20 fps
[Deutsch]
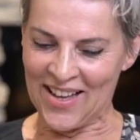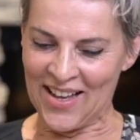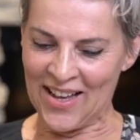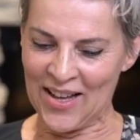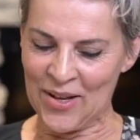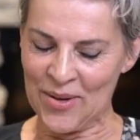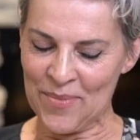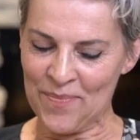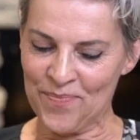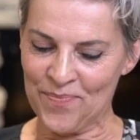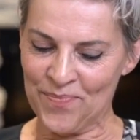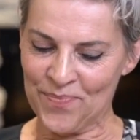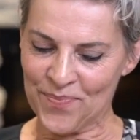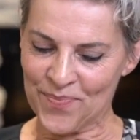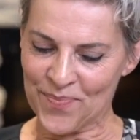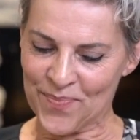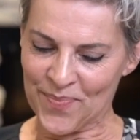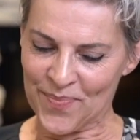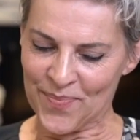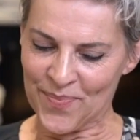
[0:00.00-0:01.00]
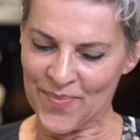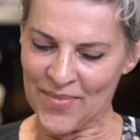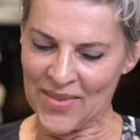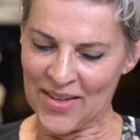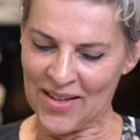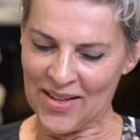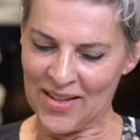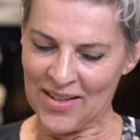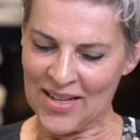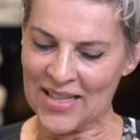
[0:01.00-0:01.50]
Ähm,
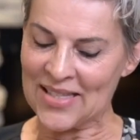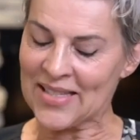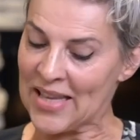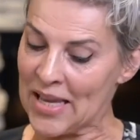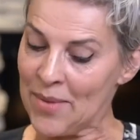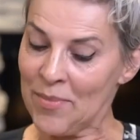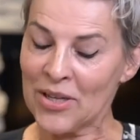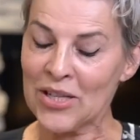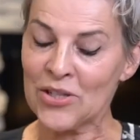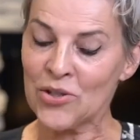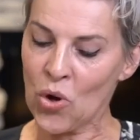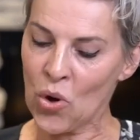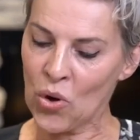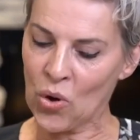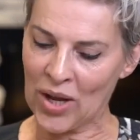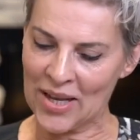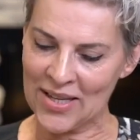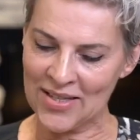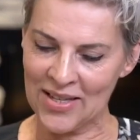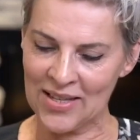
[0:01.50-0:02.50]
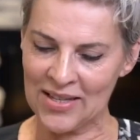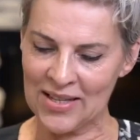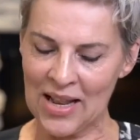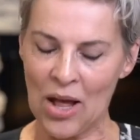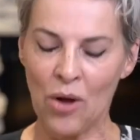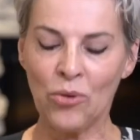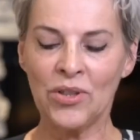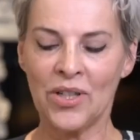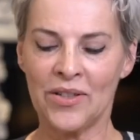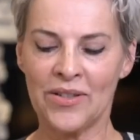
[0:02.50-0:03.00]
das Thema des Kongresses
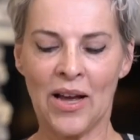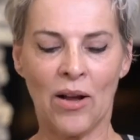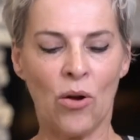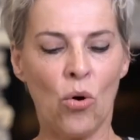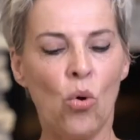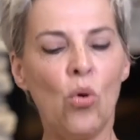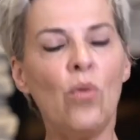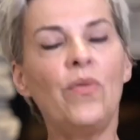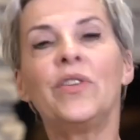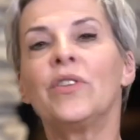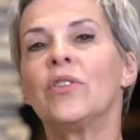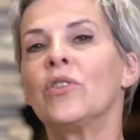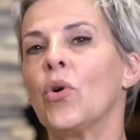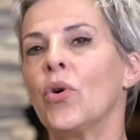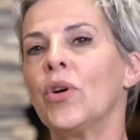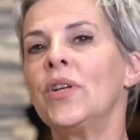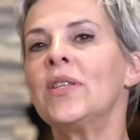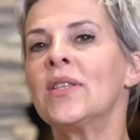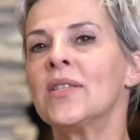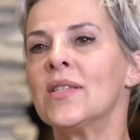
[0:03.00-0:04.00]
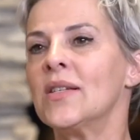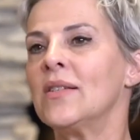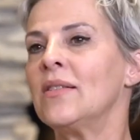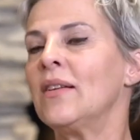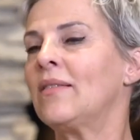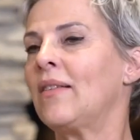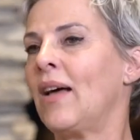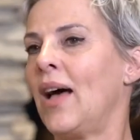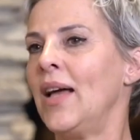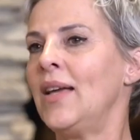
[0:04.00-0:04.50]
lautet ja
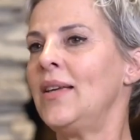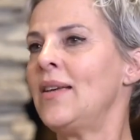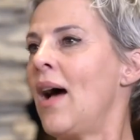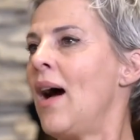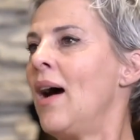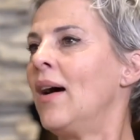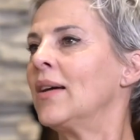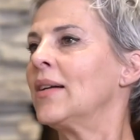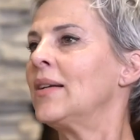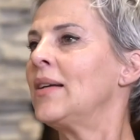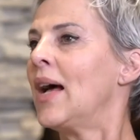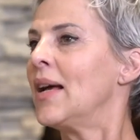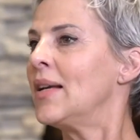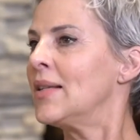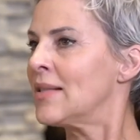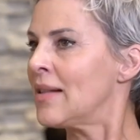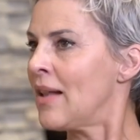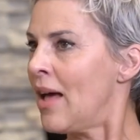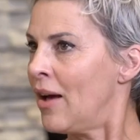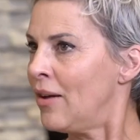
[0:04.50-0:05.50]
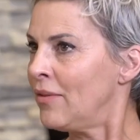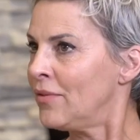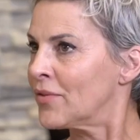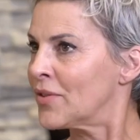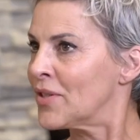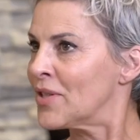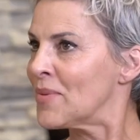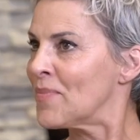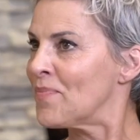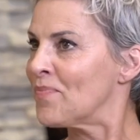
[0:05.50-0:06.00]
Covid-19, drei Jahre
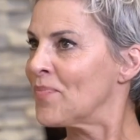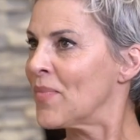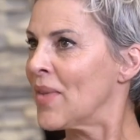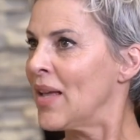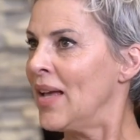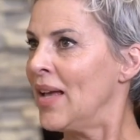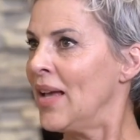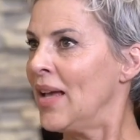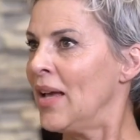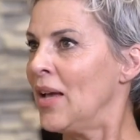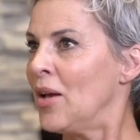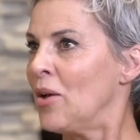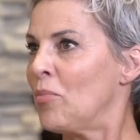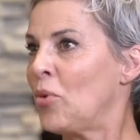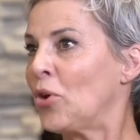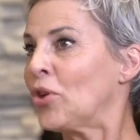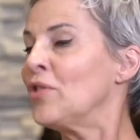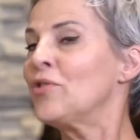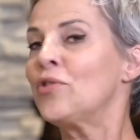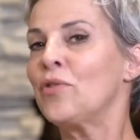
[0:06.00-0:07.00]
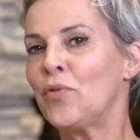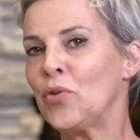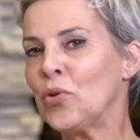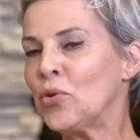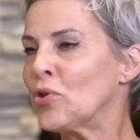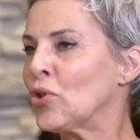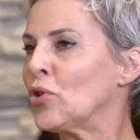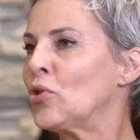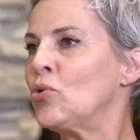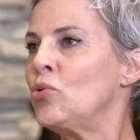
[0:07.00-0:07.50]
Geiselhaft. Möchten Sie für
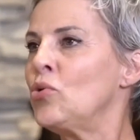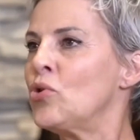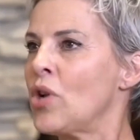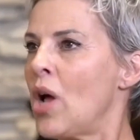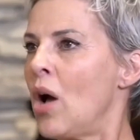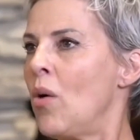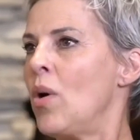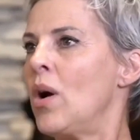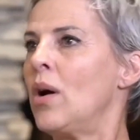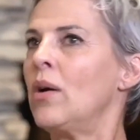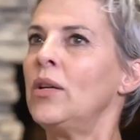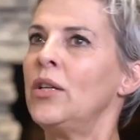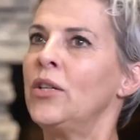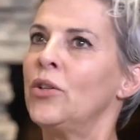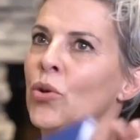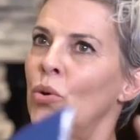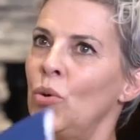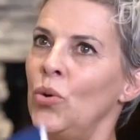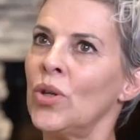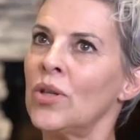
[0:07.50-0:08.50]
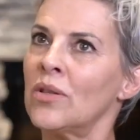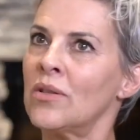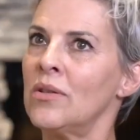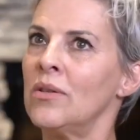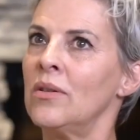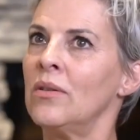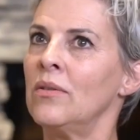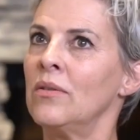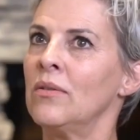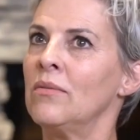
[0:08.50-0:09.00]
unsere Zuschauer in
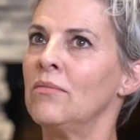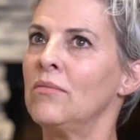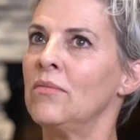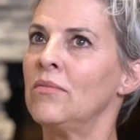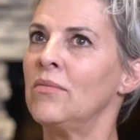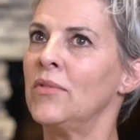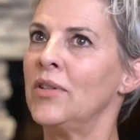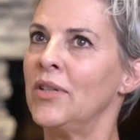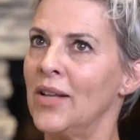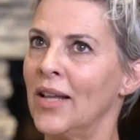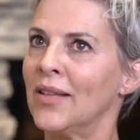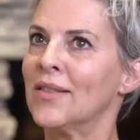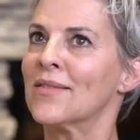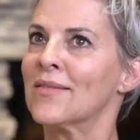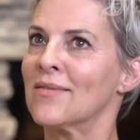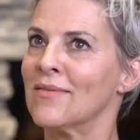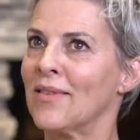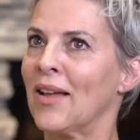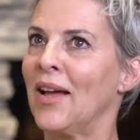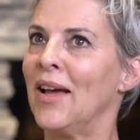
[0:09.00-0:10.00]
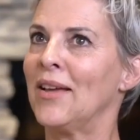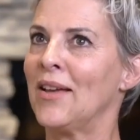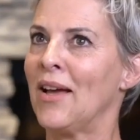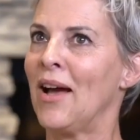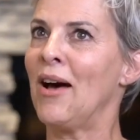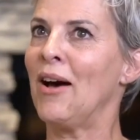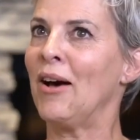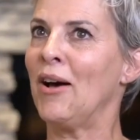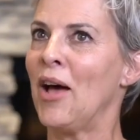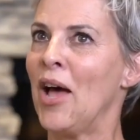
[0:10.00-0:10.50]
Kürze die letzten drei
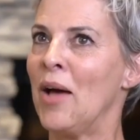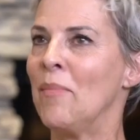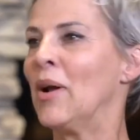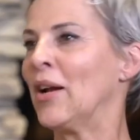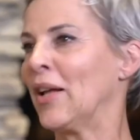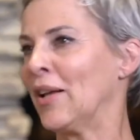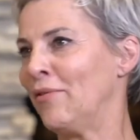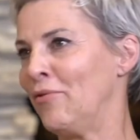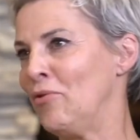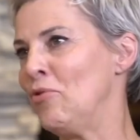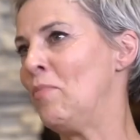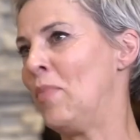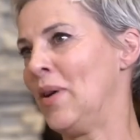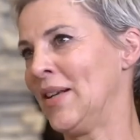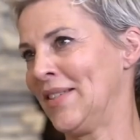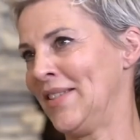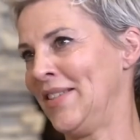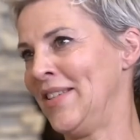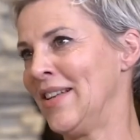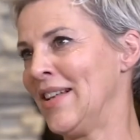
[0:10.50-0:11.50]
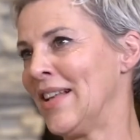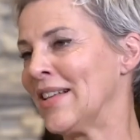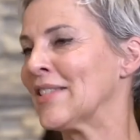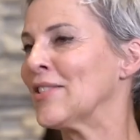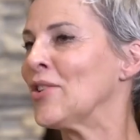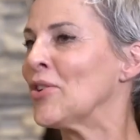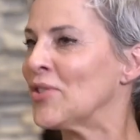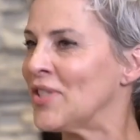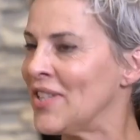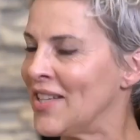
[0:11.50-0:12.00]
Jahre einmal Revue passieren
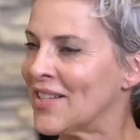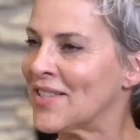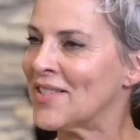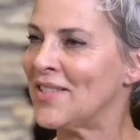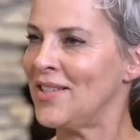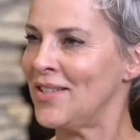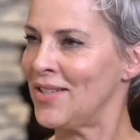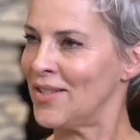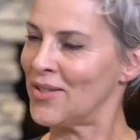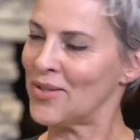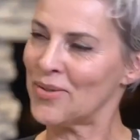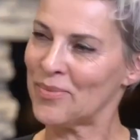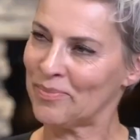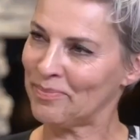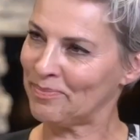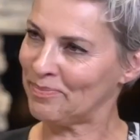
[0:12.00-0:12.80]
lassen aus Ihrer Sicht?